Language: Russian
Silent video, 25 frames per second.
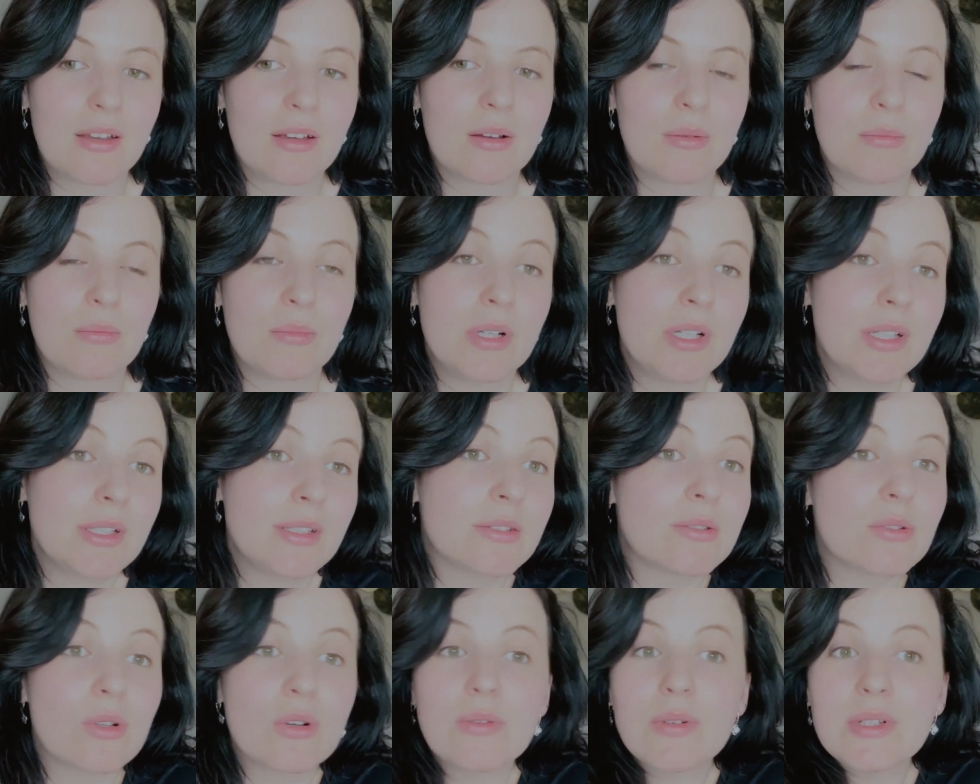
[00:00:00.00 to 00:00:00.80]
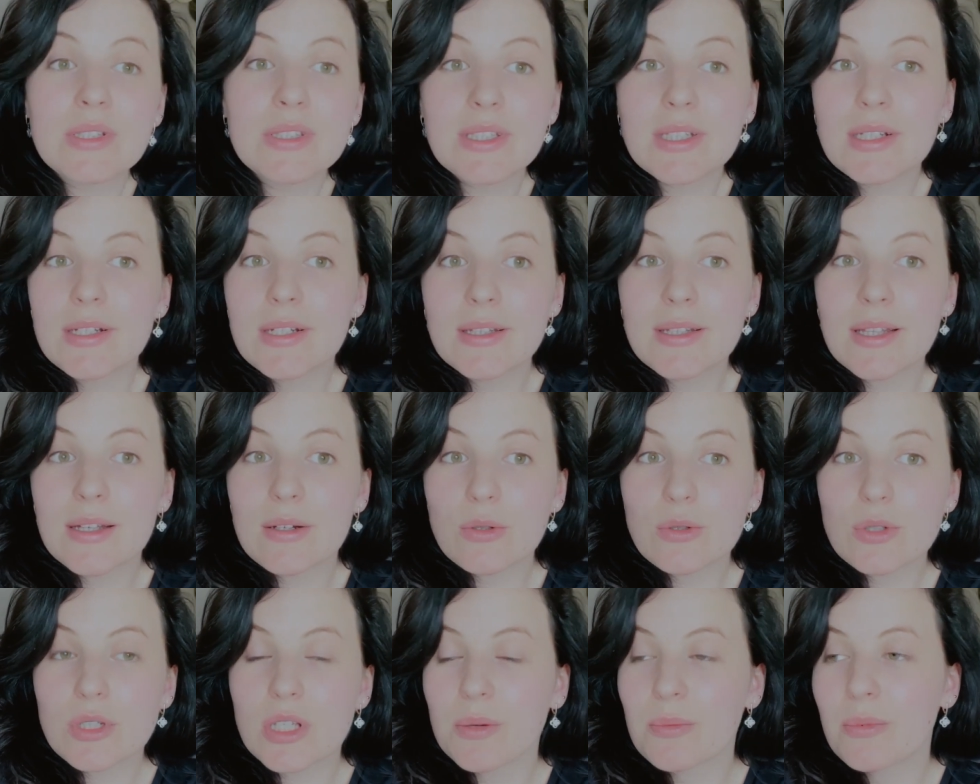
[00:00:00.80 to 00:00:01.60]
мы снова сделали
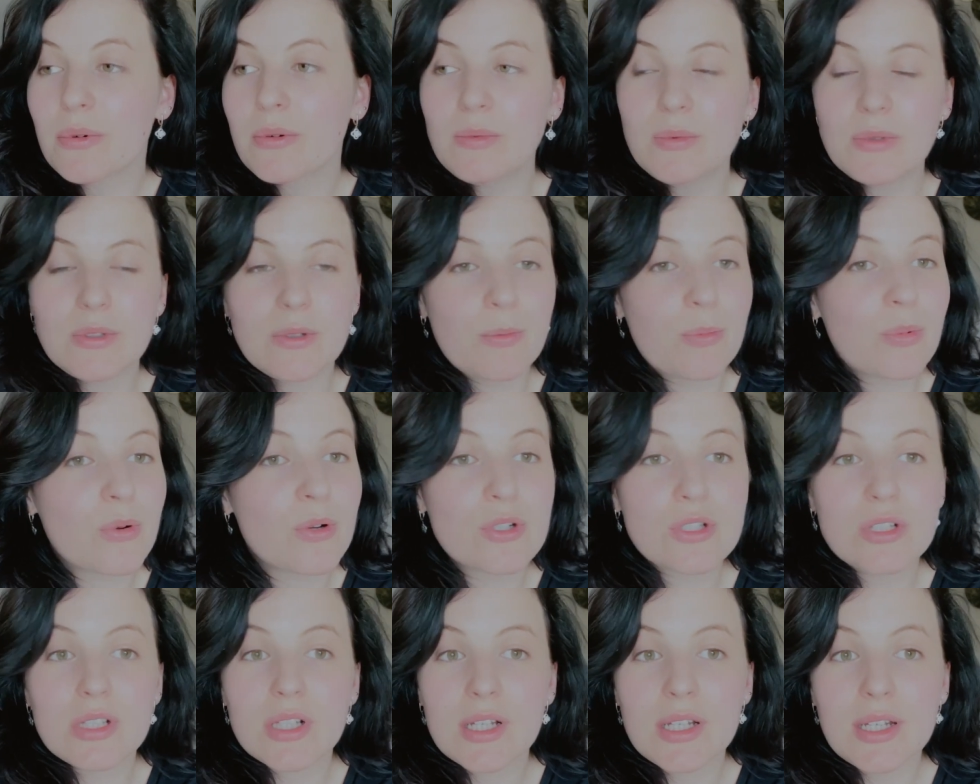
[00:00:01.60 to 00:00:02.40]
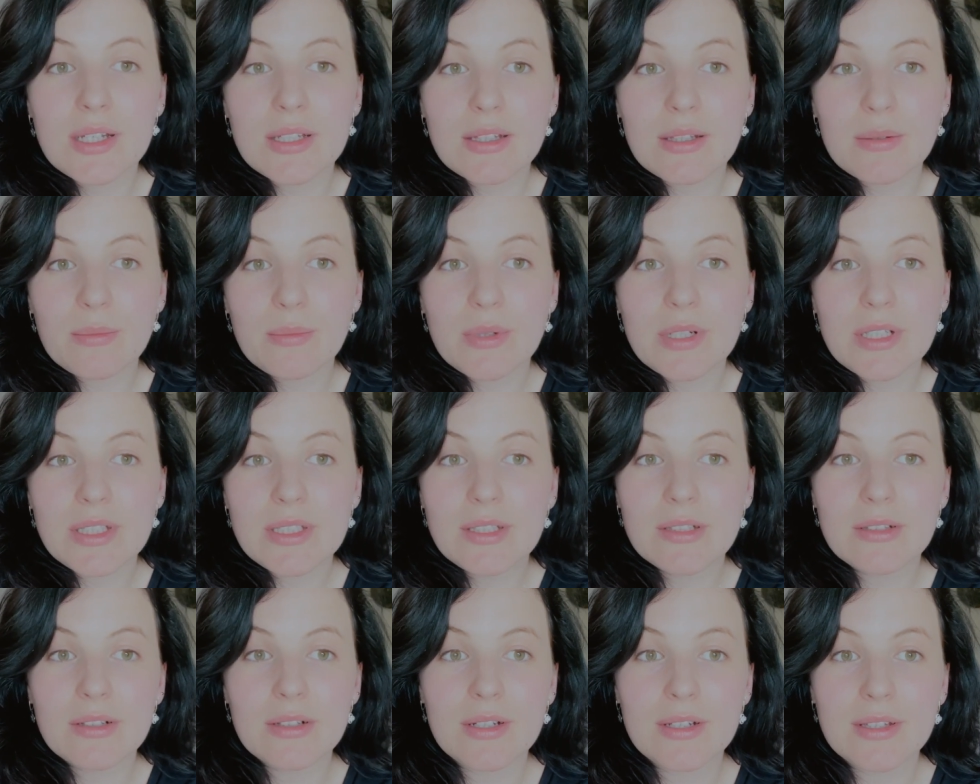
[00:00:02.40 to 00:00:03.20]
дорожки. Помните, прошлое лето мы
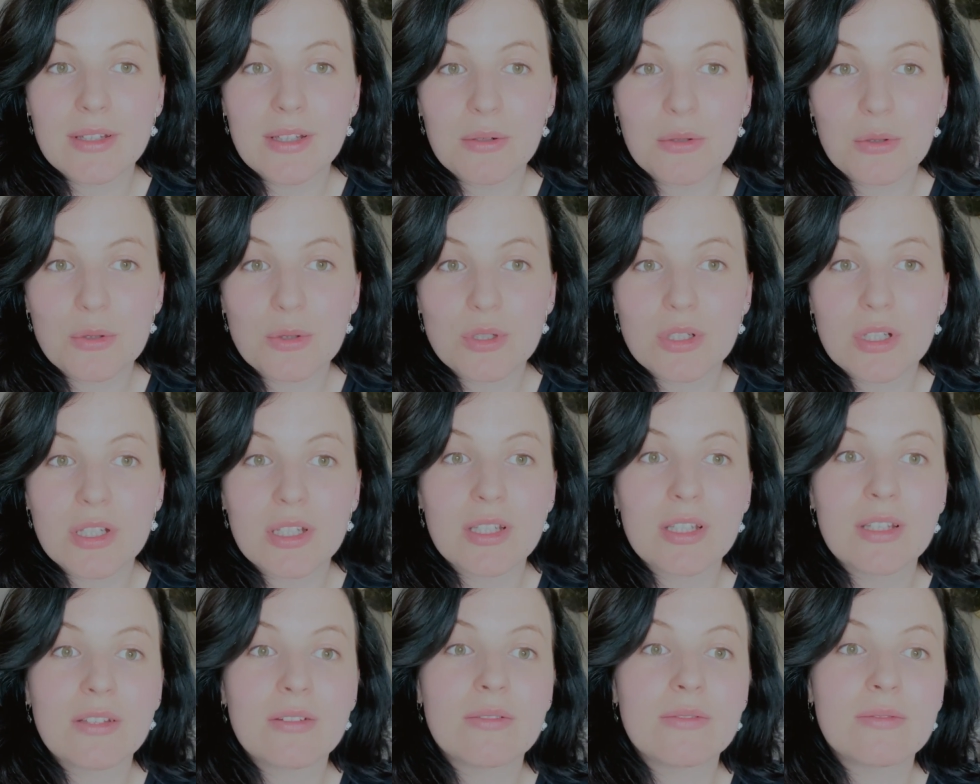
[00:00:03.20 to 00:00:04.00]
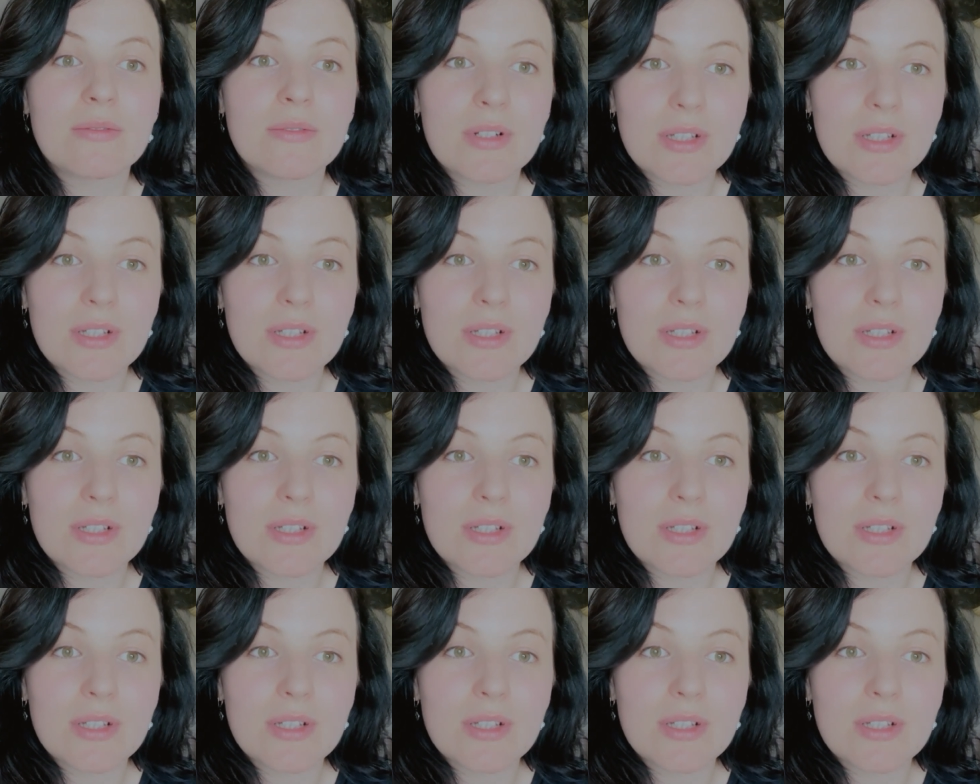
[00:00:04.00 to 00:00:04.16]
делали дорожки, и в